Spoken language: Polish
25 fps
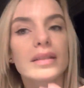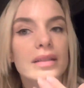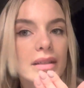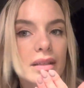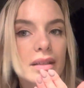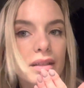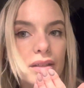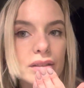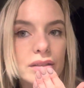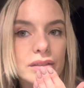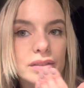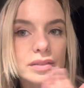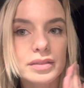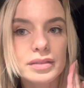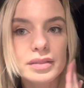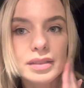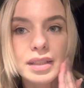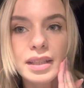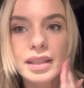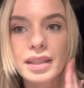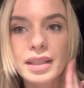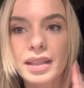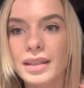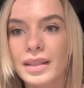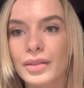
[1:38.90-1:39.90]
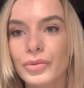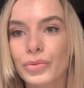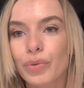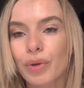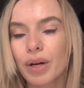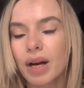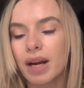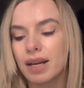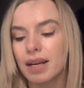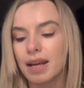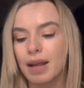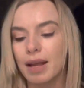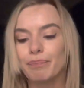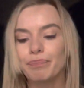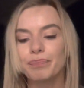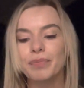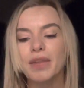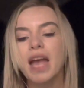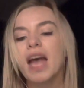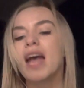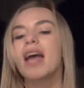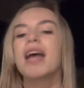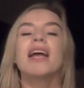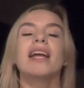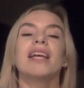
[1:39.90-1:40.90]
O, takie naturalne.
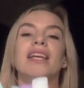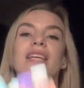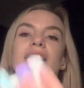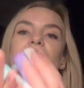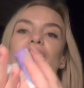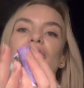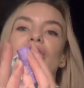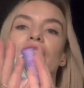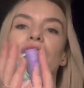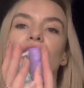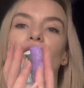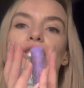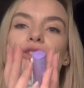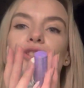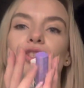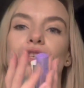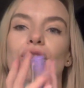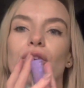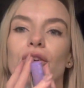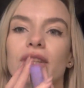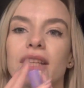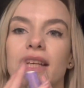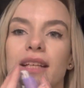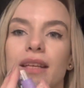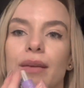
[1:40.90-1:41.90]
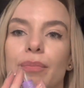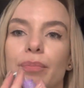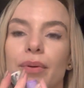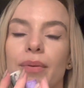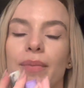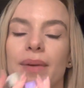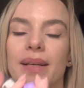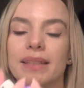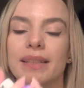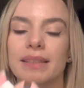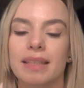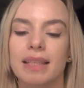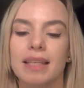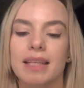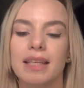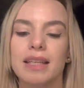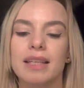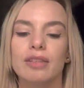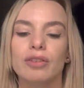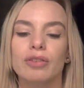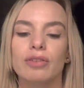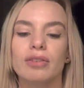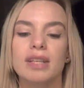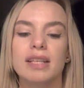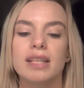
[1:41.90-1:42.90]
Jeżeli chodzi o takie
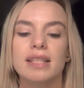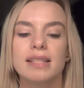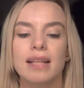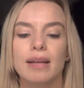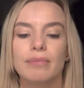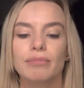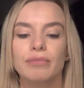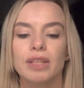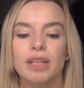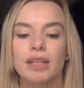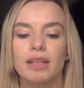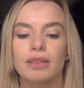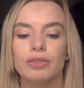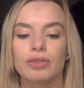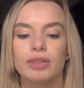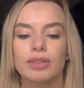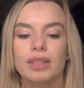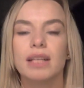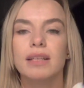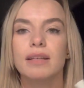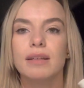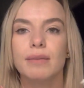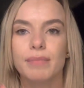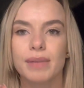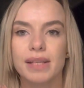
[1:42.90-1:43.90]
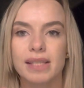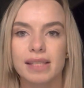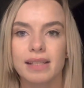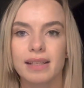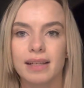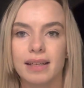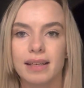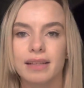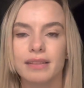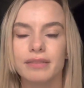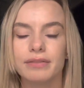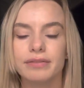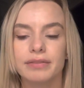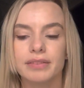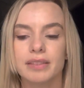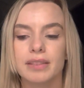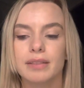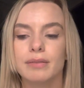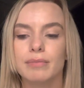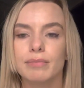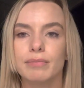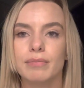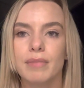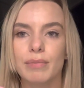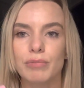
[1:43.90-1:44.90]
pomadki, to jest dla mnie totalny must have.
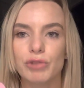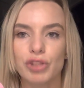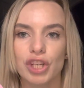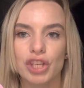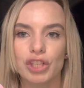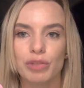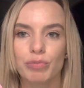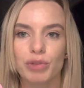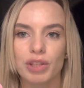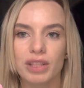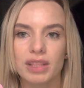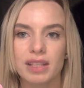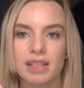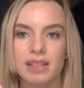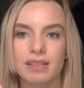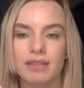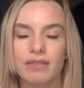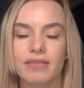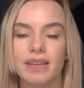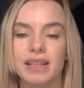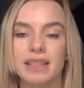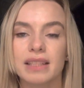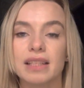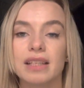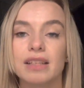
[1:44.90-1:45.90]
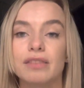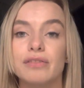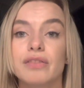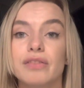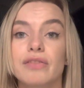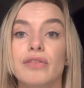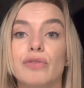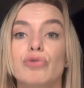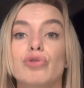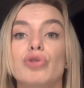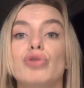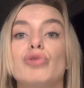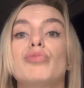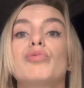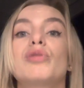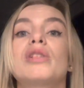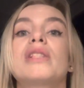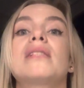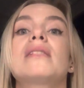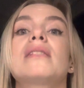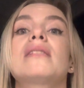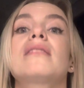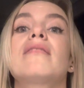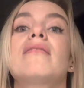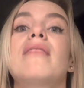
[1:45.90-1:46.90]
Y, mam sześć przetestowanych, w swoim życiu
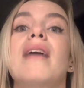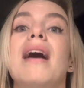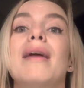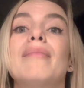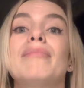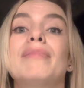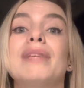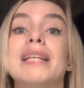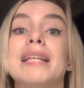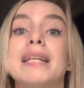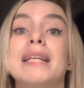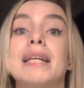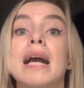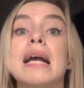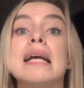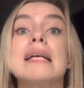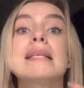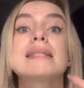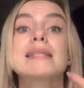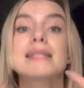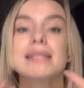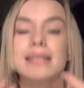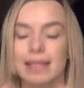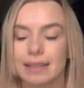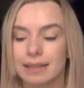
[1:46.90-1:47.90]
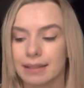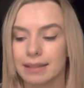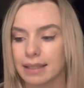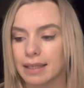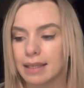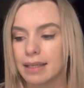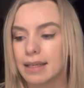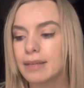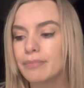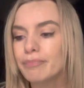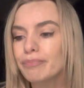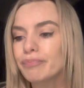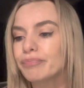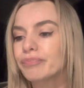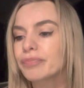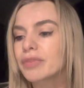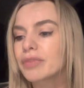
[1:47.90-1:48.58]
przetestowałam ich setki,